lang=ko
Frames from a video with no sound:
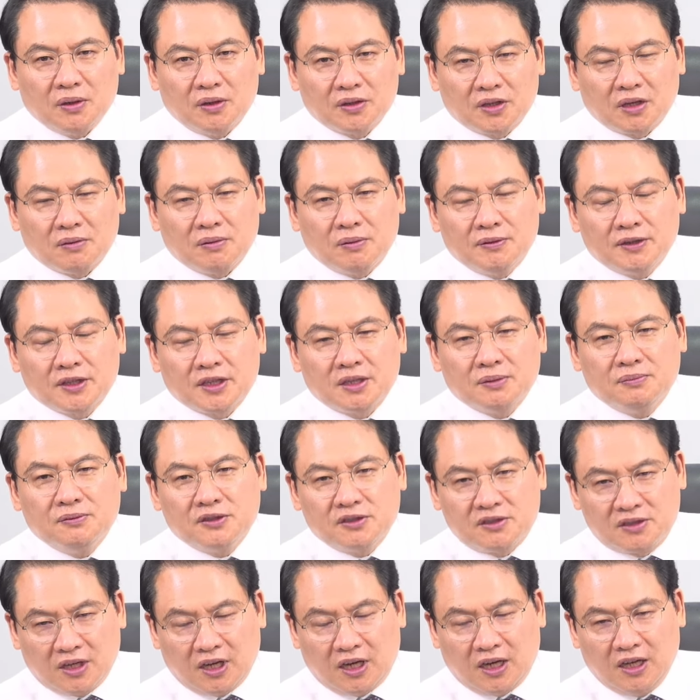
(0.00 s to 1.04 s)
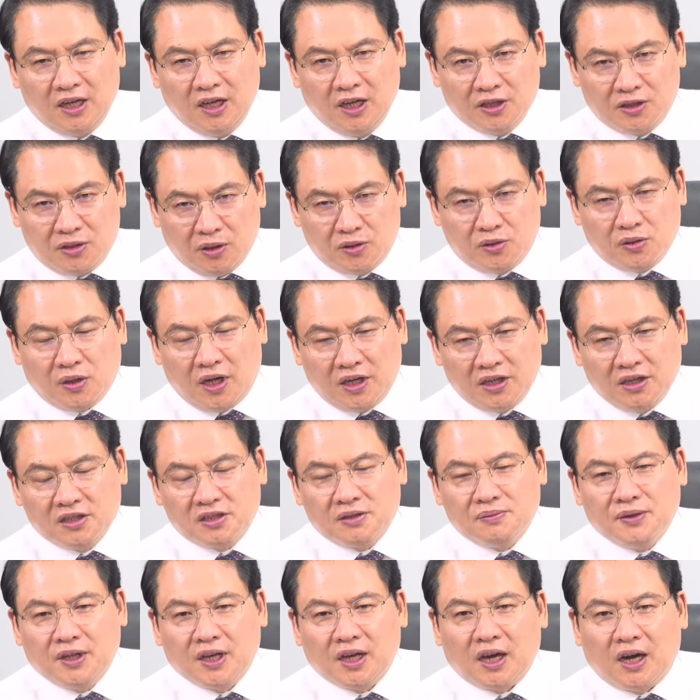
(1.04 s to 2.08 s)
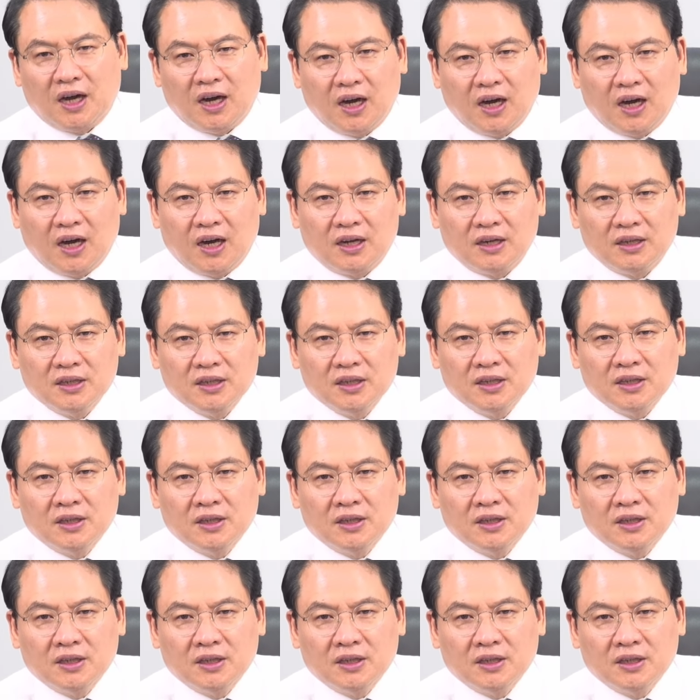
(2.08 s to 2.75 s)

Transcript: 어떻게 보면 김문수가 저쪽 아니었습니까?